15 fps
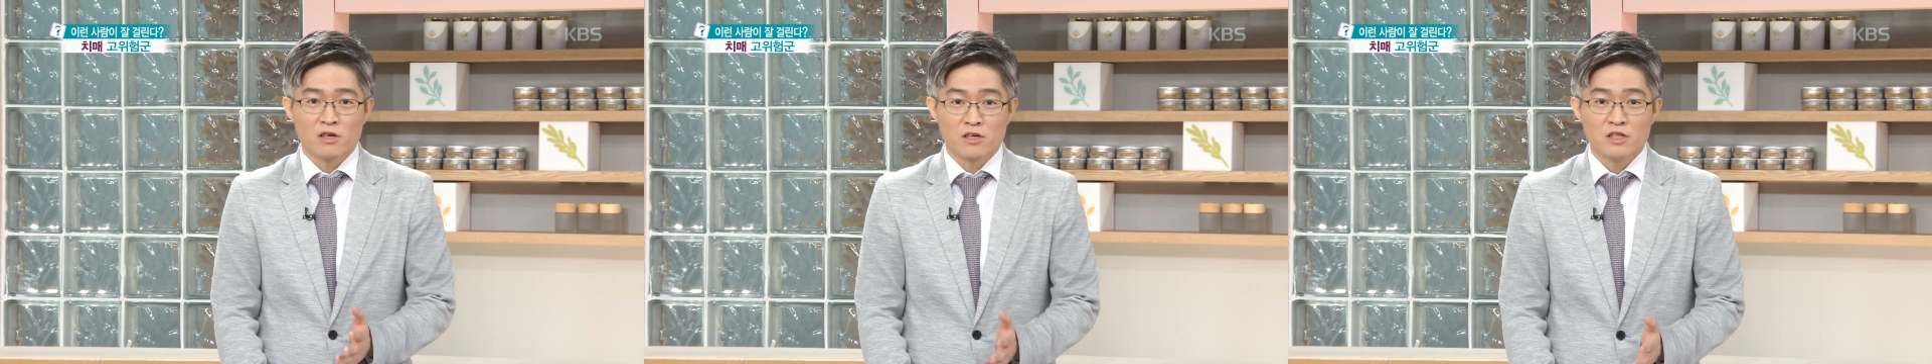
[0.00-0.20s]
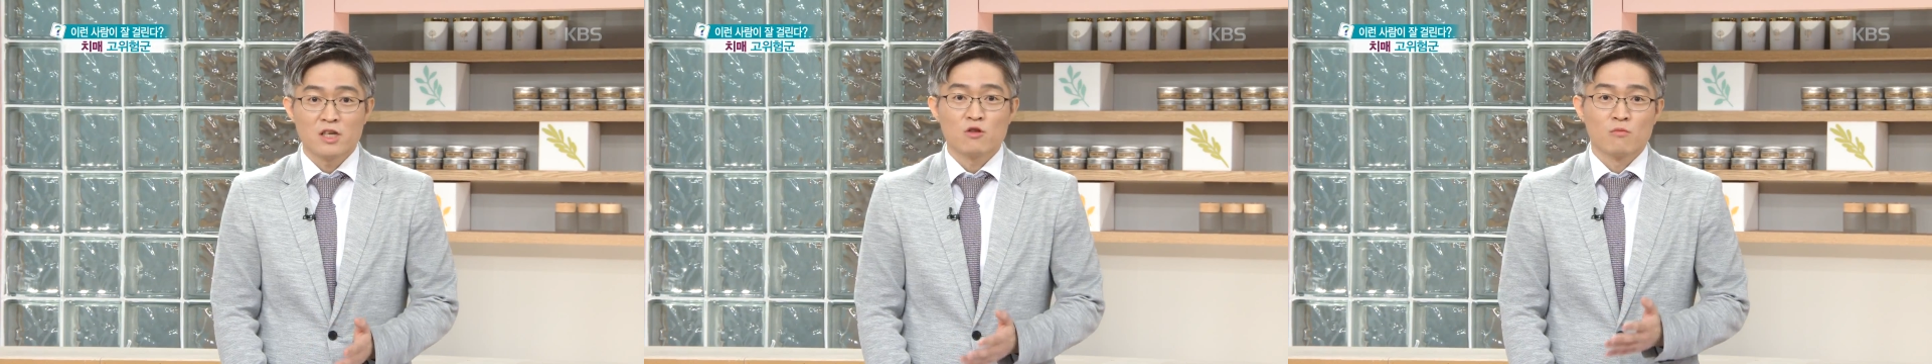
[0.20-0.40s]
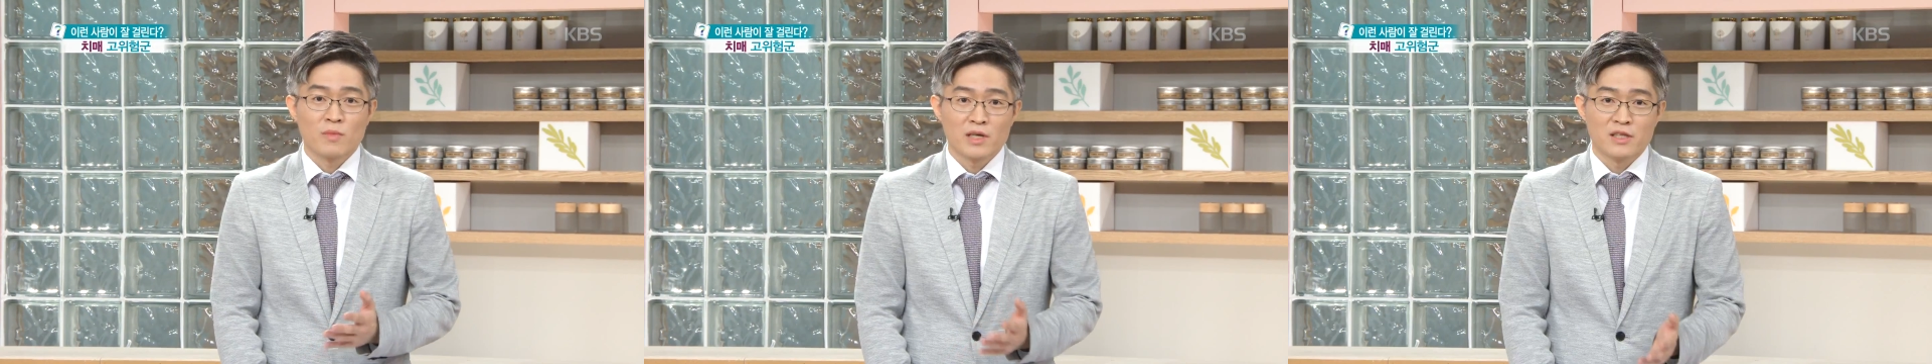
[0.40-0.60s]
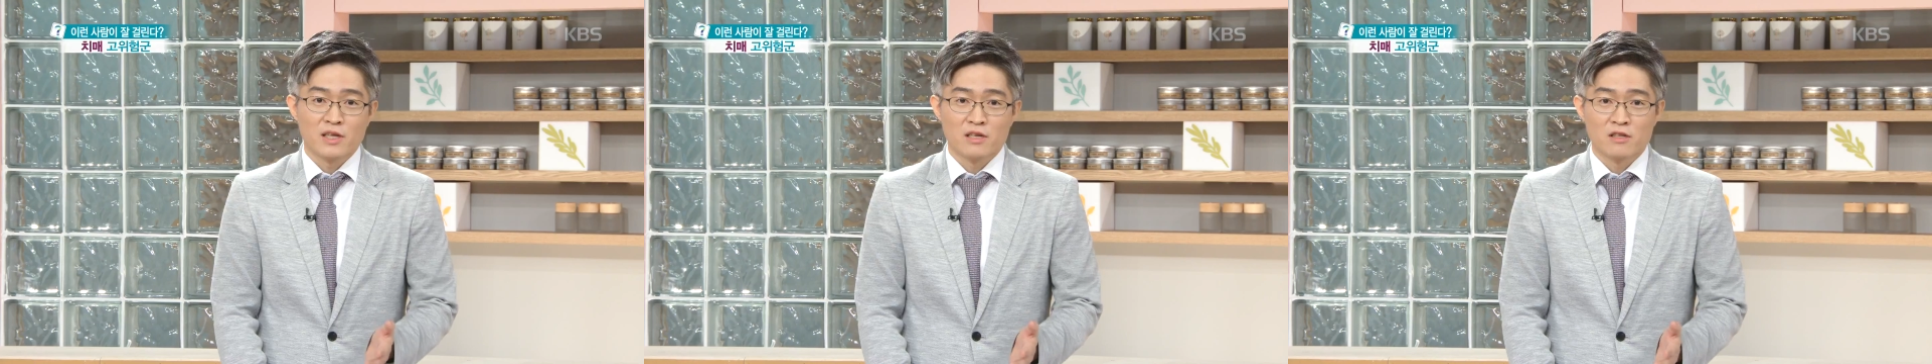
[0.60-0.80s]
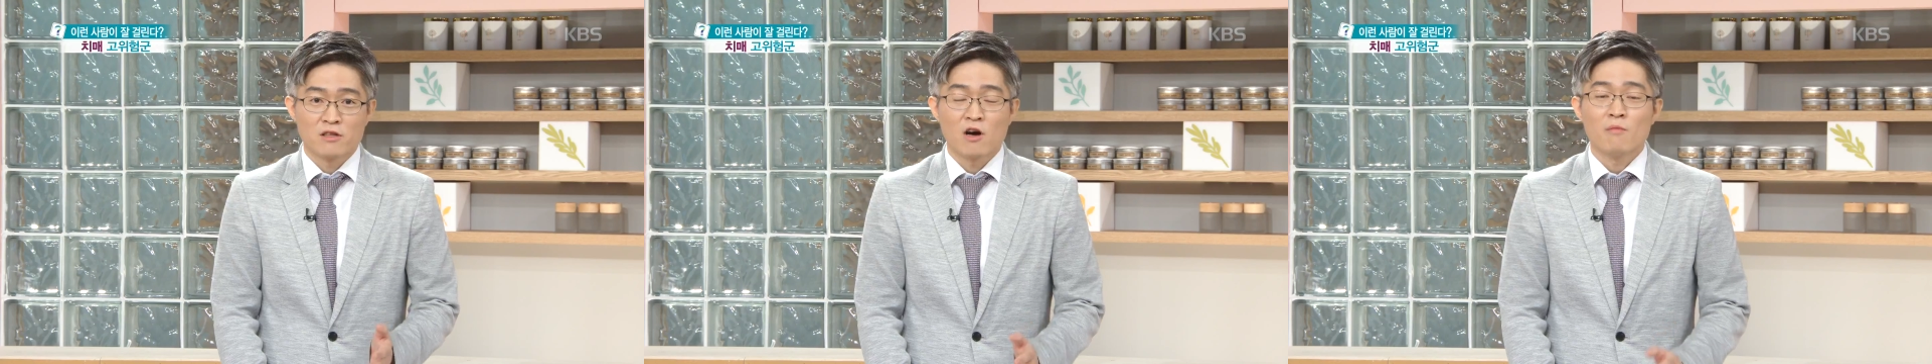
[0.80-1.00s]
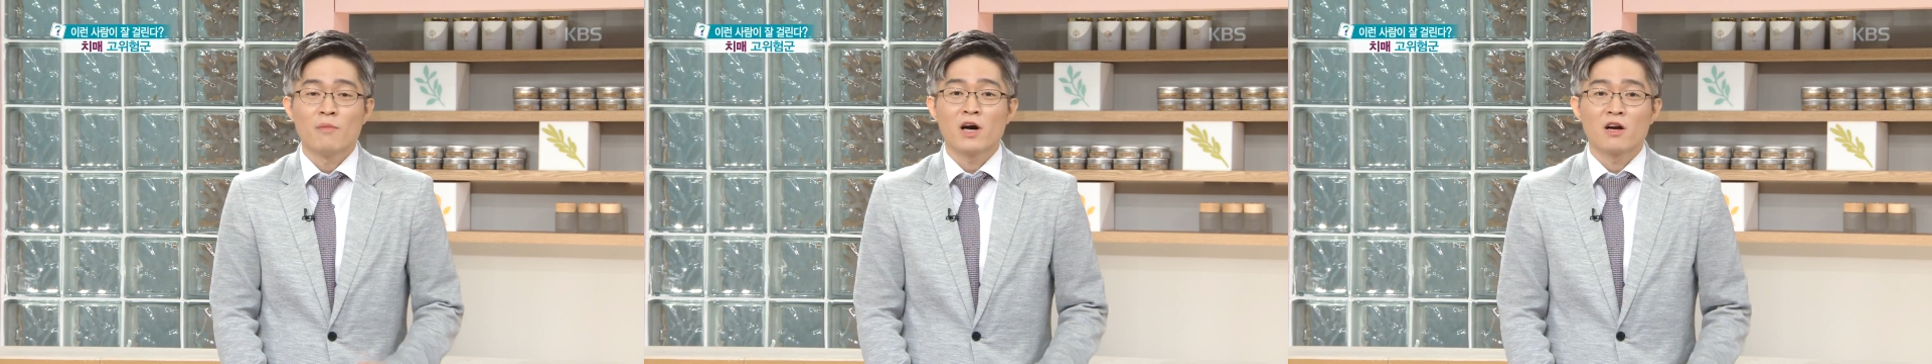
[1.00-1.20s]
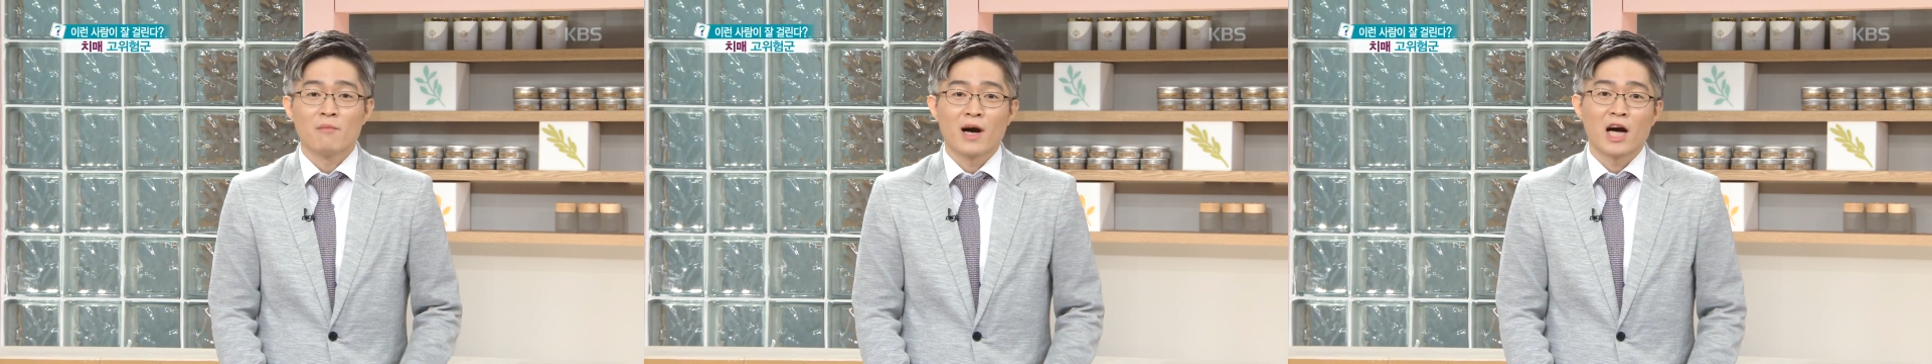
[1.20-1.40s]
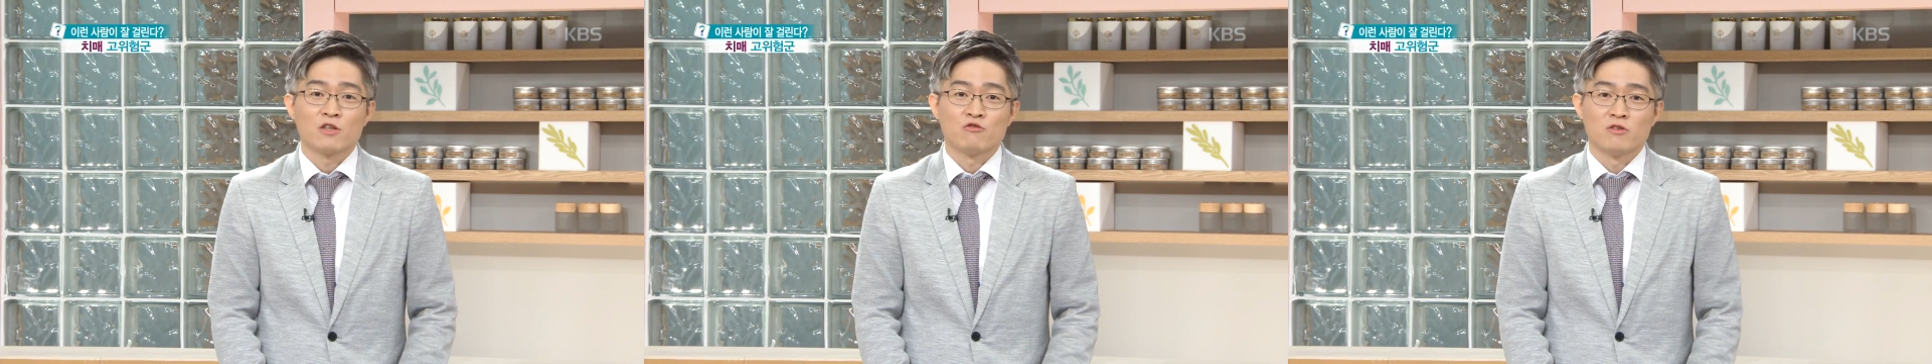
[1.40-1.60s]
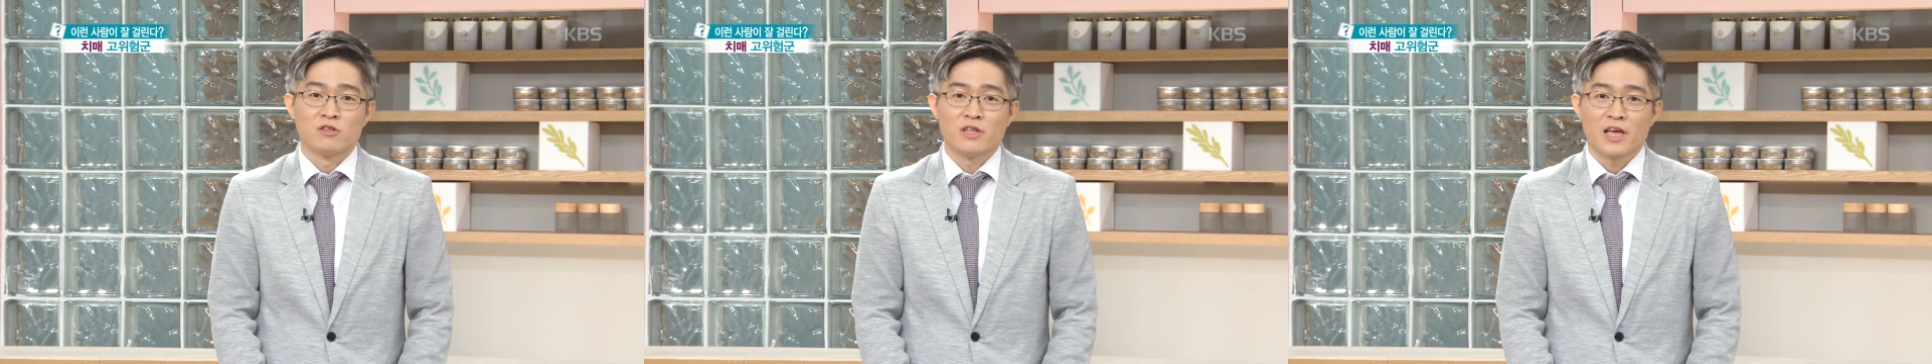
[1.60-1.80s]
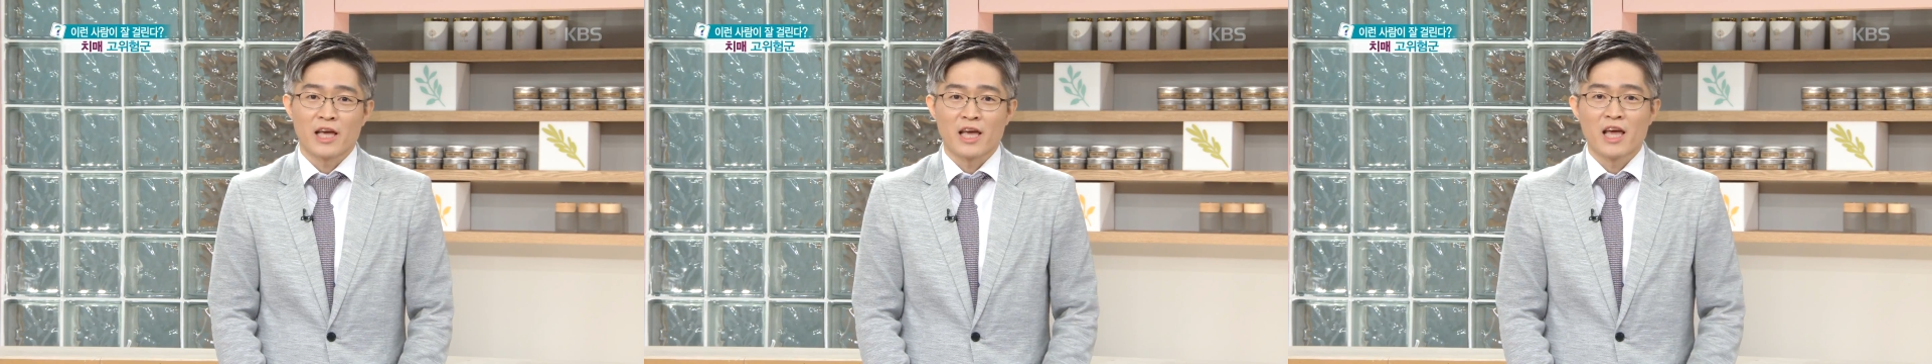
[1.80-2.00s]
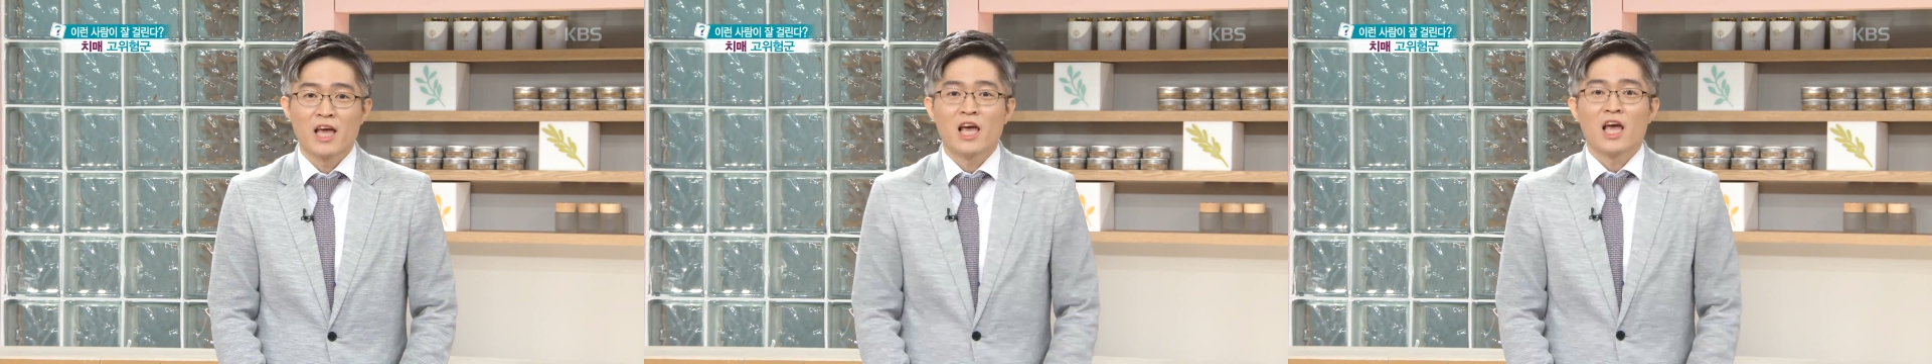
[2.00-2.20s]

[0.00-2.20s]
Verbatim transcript: 흔히 동반되는 선망을 막아주는데